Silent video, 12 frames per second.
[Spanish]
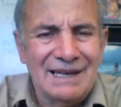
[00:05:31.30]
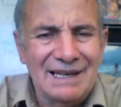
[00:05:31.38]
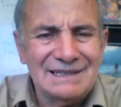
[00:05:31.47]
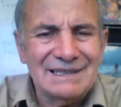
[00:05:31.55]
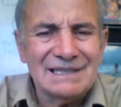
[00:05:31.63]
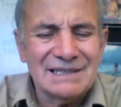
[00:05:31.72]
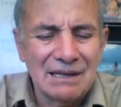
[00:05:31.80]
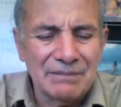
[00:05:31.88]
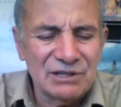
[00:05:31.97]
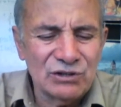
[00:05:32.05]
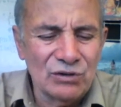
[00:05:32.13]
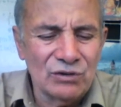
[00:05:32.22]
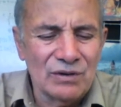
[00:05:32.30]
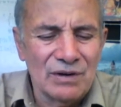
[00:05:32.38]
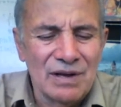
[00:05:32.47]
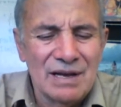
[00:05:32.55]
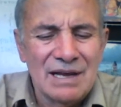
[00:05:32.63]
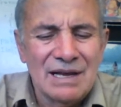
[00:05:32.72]
esta salvación
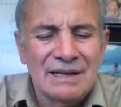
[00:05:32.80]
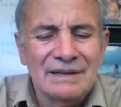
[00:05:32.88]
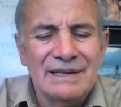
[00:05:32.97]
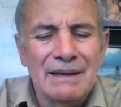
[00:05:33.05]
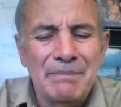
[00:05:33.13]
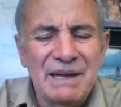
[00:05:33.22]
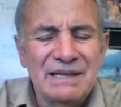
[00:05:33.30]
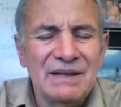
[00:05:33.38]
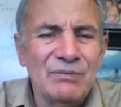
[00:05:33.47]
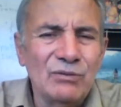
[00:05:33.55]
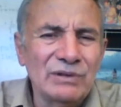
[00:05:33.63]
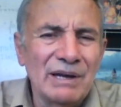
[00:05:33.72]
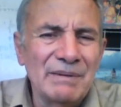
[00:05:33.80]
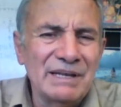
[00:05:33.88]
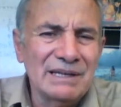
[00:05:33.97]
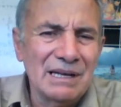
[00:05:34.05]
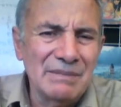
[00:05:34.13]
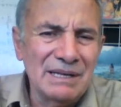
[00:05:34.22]
depende
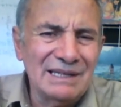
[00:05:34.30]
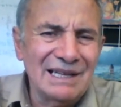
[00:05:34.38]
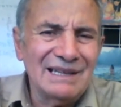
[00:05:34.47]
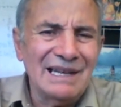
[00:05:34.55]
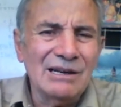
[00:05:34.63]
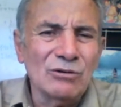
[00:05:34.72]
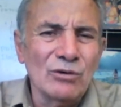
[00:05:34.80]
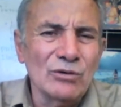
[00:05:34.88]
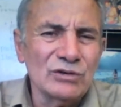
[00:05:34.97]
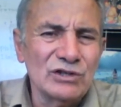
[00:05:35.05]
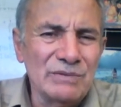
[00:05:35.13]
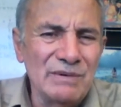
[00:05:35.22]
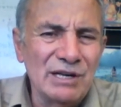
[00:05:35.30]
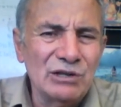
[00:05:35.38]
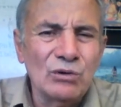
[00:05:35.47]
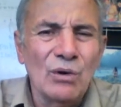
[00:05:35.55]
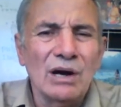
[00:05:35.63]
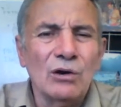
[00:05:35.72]
fundamentalmente del
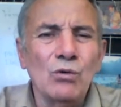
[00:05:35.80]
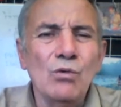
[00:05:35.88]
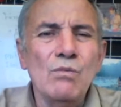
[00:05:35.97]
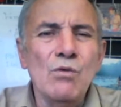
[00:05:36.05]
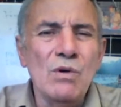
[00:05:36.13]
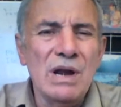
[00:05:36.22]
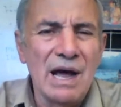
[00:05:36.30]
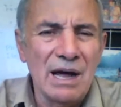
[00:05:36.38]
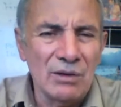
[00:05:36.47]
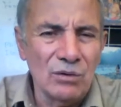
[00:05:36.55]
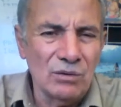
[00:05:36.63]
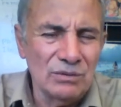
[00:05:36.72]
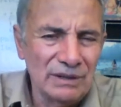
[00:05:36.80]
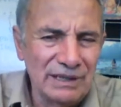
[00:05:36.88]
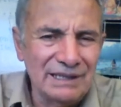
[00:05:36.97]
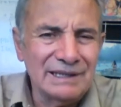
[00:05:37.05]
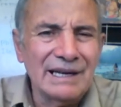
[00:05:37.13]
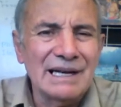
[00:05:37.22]
conocimiento acumulado
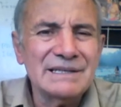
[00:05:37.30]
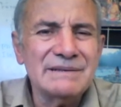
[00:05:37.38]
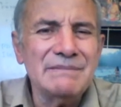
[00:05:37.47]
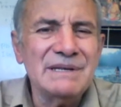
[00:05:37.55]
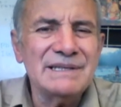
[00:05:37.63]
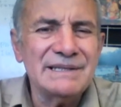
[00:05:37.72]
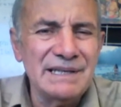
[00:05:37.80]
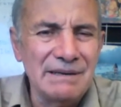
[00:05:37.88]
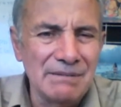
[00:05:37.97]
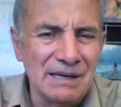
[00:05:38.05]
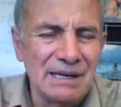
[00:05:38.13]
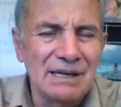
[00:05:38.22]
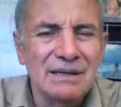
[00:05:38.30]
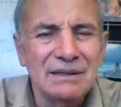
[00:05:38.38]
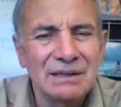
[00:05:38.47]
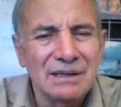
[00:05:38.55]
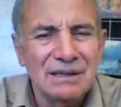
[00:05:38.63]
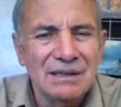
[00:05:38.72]
y transmisible
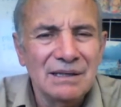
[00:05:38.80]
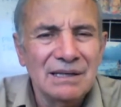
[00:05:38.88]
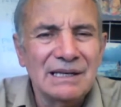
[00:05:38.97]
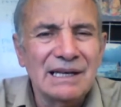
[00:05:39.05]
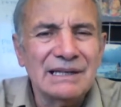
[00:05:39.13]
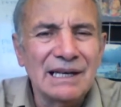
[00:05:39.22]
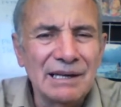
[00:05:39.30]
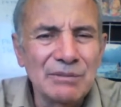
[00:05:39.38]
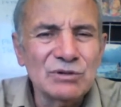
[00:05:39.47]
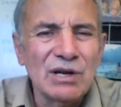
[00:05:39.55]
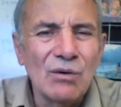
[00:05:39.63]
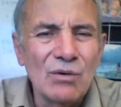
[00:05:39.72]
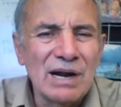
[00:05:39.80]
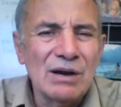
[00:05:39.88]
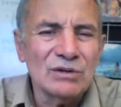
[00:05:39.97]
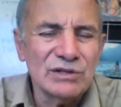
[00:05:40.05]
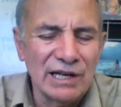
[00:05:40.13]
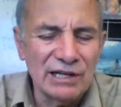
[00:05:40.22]
que tenemos ahora
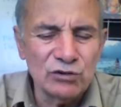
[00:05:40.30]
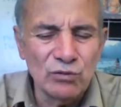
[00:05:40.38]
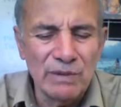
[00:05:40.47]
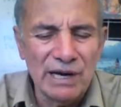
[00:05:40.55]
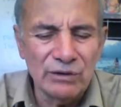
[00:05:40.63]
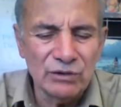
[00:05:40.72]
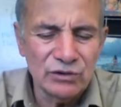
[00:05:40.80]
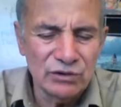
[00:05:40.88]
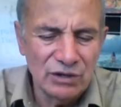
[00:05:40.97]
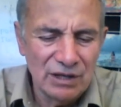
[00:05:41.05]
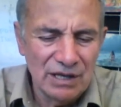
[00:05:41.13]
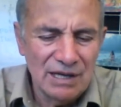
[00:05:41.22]
los seres humanos